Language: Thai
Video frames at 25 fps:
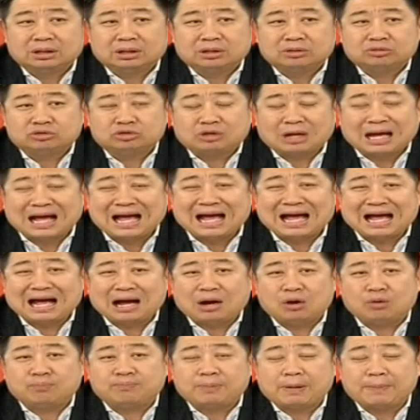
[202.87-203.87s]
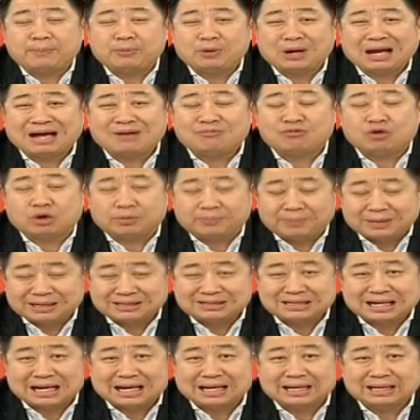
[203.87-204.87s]
ถ้าเอาป๊อปปูล่าโหวตมา
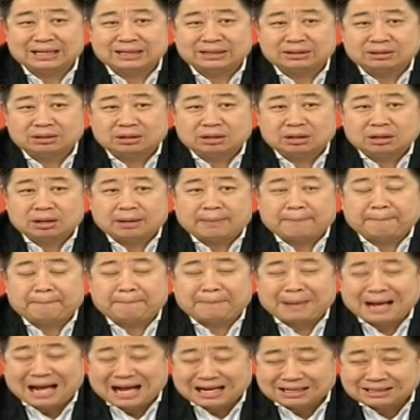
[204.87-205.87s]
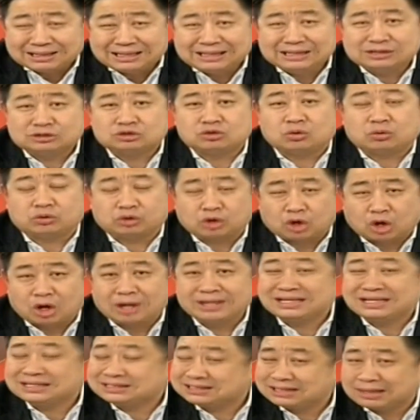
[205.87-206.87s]
ใช้ พักที่ส่งน้อย
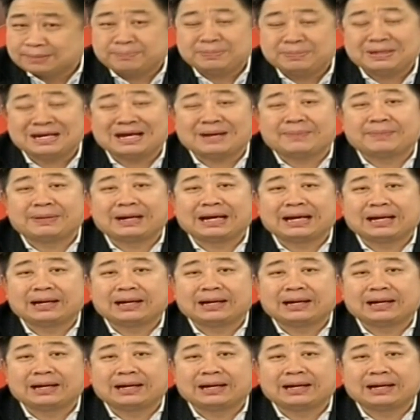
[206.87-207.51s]
จะเสียเปรียบฮะ